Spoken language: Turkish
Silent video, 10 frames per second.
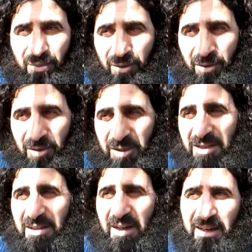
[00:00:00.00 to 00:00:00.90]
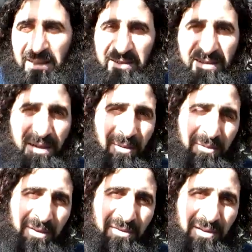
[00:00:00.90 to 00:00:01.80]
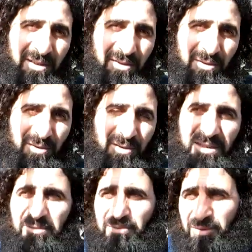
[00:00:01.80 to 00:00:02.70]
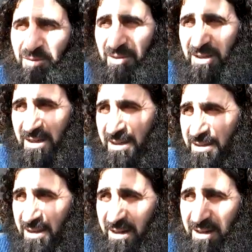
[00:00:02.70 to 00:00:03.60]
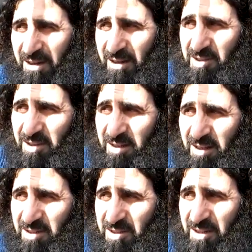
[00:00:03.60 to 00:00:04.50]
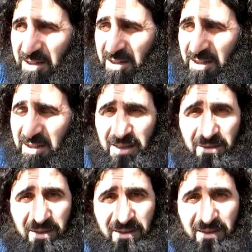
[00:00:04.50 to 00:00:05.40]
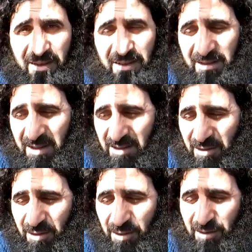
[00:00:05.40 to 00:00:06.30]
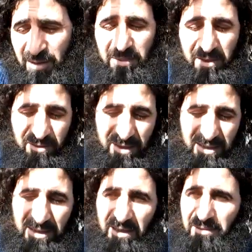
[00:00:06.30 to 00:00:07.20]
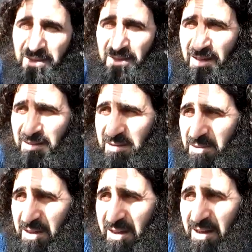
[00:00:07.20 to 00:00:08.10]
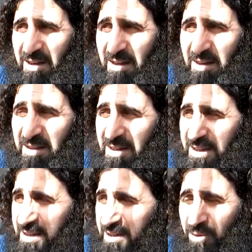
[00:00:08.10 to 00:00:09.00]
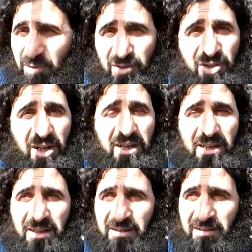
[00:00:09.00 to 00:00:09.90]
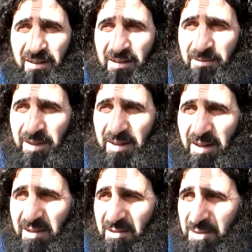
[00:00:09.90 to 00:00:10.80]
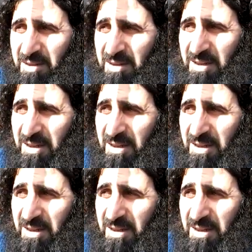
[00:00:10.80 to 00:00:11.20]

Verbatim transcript: Bunun için hayatı tamamından vazgeçiyorsun. Ki bugün intihara kalkışan kalkışana imansızlar geziniyor. Tabii ki vaktin gelmesi hasebiyle hala o cahilleri, zalimleri az bir